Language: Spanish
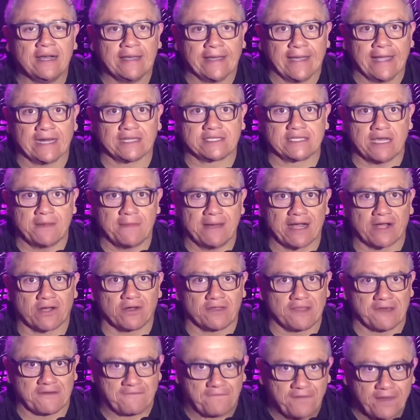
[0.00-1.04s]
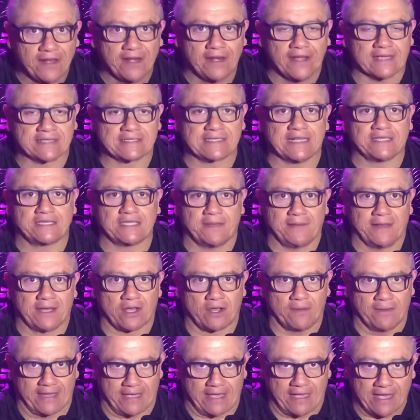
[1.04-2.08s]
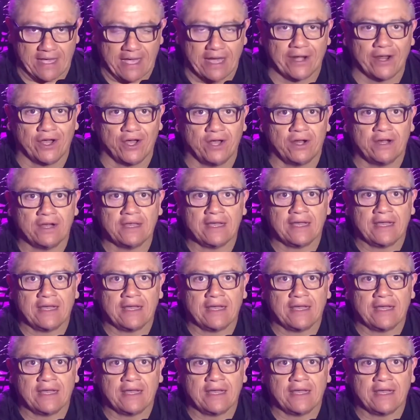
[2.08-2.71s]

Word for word: el chamaco de Phoenix, el chamaco mexicano.